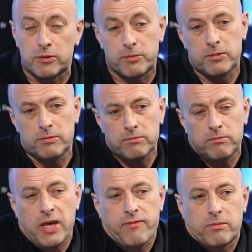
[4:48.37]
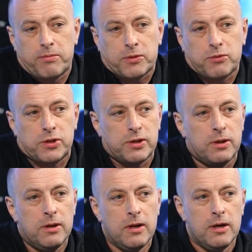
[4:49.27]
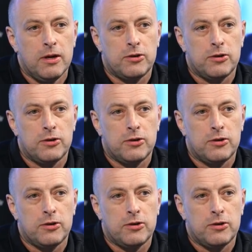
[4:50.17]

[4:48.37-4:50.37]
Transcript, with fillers: No, nie wiem po prostu, czy,